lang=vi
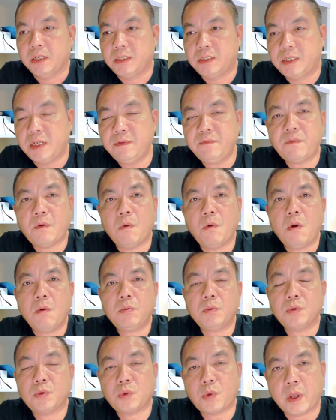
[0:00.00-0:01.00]
chính phủ
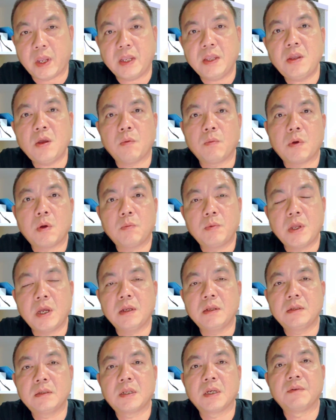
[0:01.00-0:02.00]
Úc tuyển dụng công
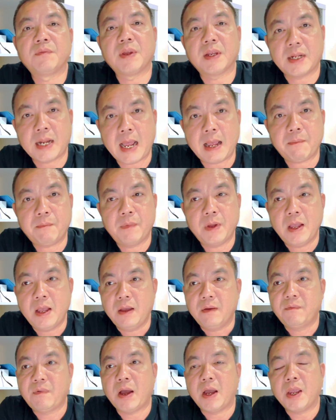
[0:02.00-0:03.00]
nhân từ Việt Nam
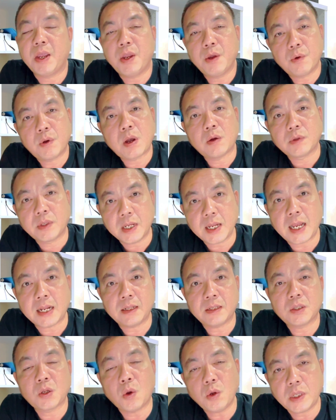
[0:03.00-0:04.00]
và yêu cầu tiếng
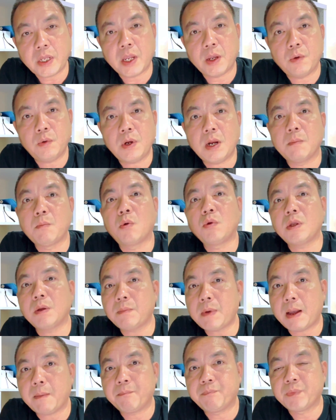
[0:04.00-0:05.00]
Anh tối thiểu là
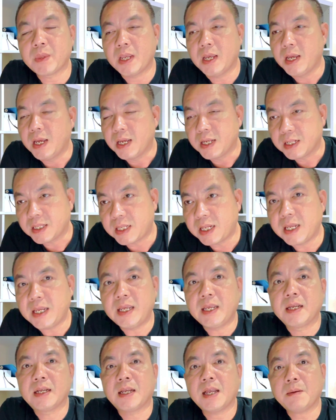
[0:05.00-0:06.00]
4.5,
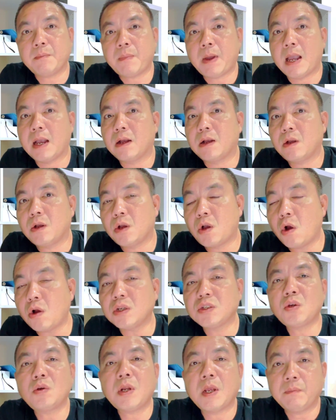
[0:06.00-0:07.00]
thì các bạn có
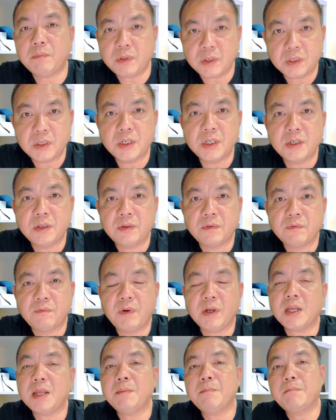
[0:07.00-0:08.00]
cái số điểm tương đương
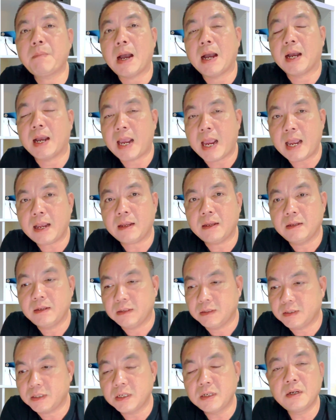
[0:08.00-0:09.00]
với cái bằng khác,
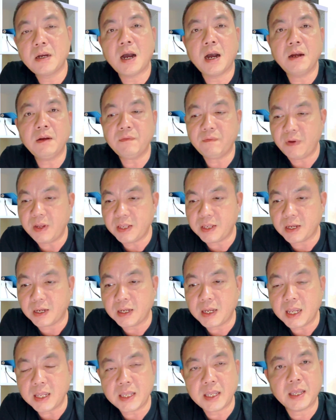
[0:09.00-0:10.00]
tương ứng với những
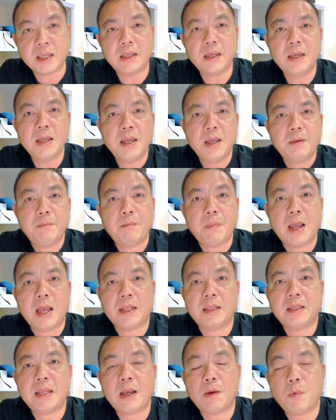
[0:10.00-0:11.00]
cái gì mà
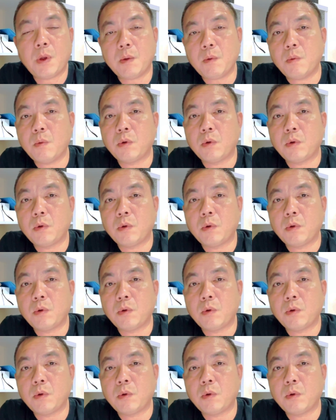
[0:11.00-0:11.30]
trang web